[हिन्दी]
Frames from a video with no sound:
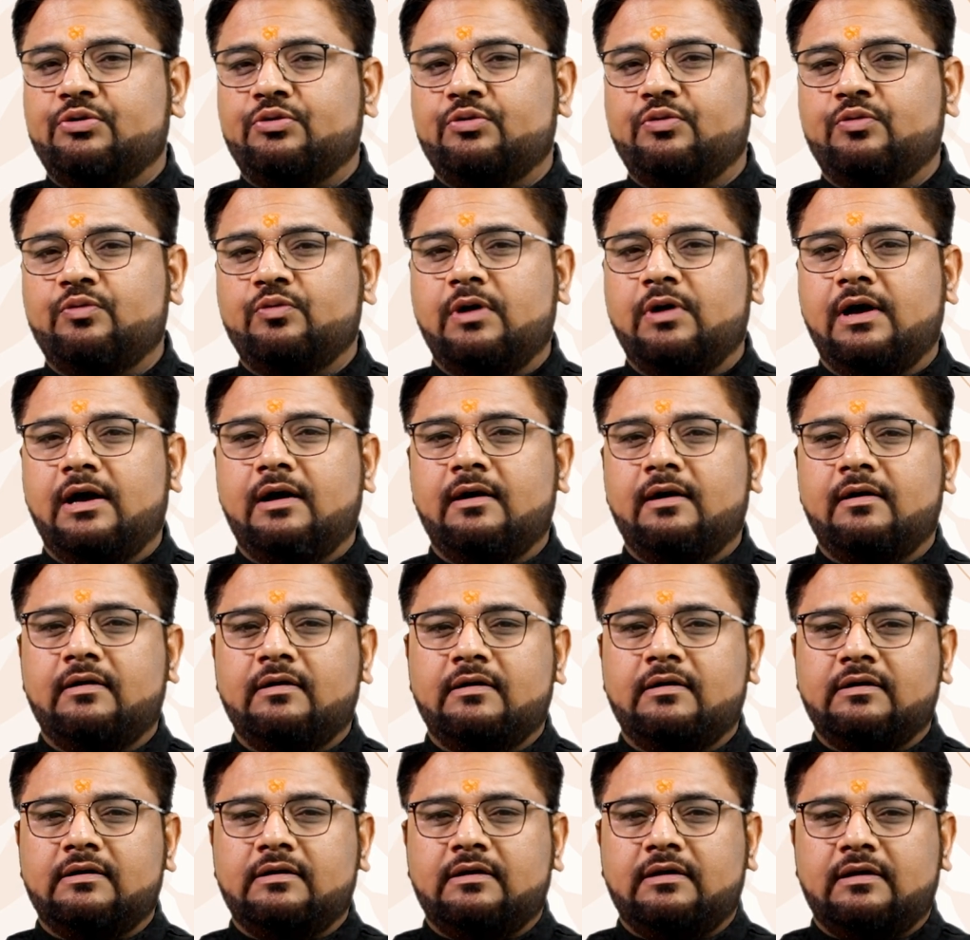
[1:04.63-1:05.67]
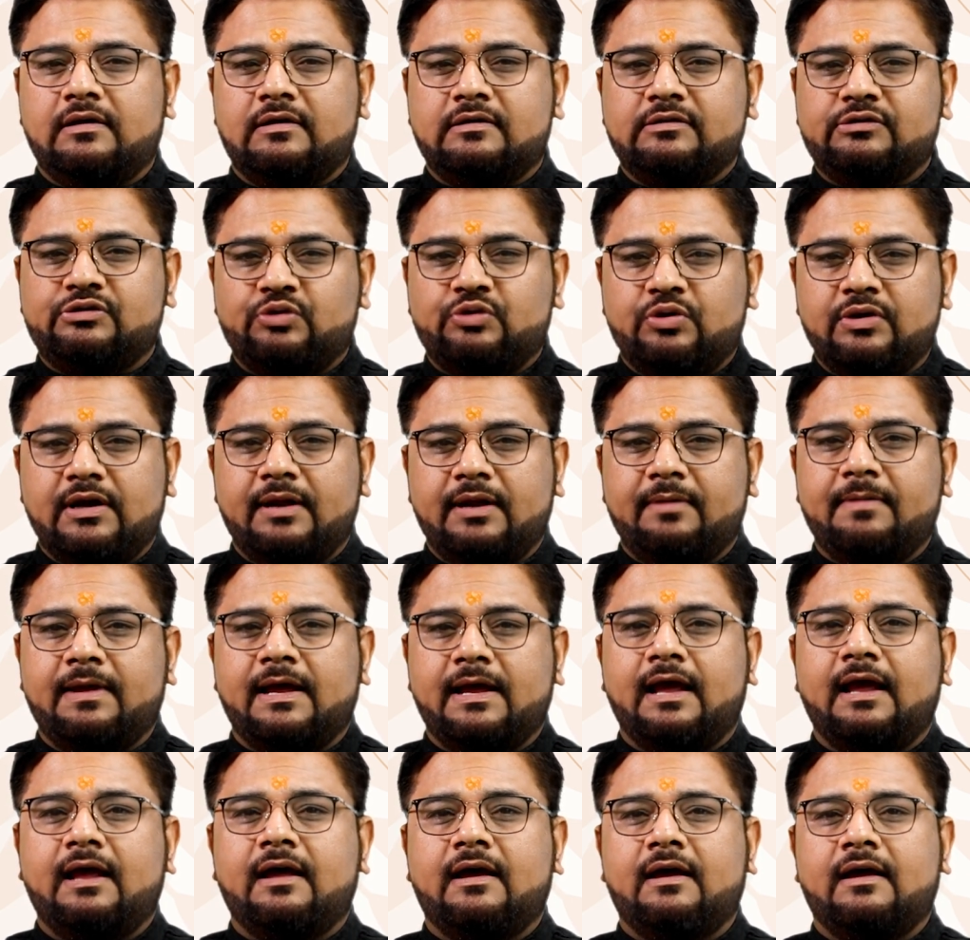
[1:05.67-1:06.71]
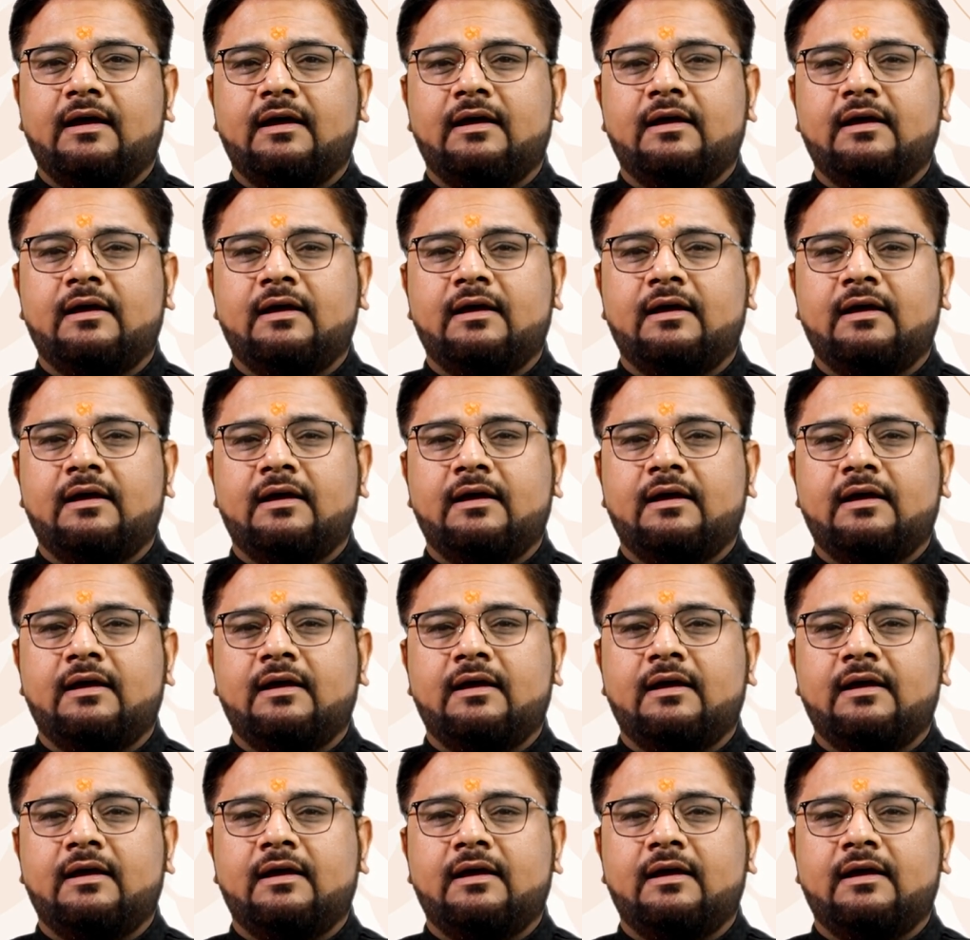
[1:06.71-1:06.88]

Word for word: शुरू हुआ सुनने में आया